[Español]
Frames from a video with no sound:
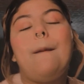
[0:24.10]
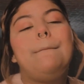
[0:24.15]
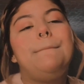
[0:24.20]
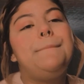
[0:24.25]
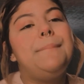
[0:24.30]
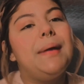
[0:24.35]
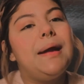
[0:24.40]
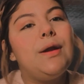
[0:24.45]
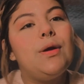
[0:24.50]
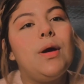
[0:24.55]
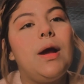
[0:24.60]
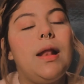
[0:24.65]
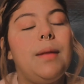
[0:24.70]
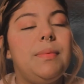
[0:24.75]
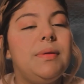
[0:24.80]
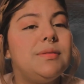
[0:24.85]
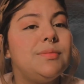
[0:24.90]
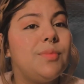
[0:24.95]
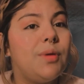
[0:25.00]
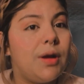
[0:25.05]
pero el
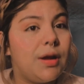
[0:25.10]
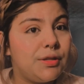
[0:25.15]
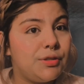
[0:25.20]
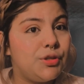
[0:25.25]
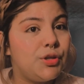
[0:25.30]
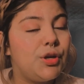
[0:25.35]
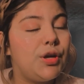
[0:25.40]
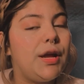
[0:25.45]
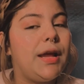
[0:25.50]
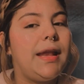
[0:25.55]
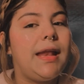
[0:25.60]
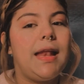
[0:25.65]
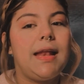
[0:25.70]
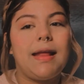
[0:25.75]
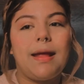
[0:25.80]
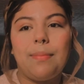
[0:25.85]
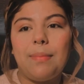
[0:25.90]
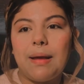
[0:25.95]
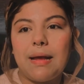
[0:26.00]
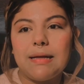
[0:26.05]
mismo año en
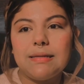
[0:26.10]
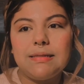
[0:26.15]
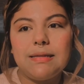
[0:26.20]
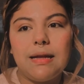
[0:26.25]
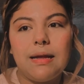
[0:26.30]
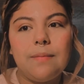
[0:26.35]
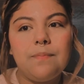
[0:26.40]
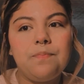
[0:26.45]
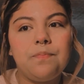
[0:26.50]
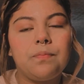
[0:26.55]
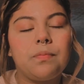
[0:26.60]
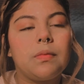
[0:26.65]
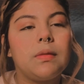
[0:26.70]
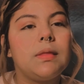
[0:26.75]
el que me casé